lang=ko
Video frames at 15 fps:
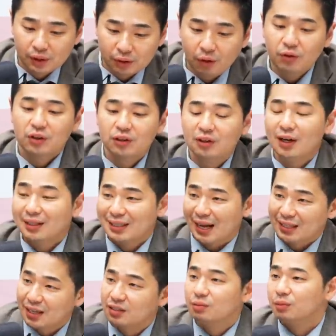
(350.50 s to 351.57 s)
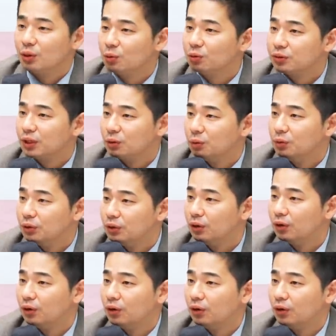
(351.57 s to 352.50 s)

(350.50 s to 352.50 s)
연기금까지 다 샀습니다. 코스닥 음. 오히려.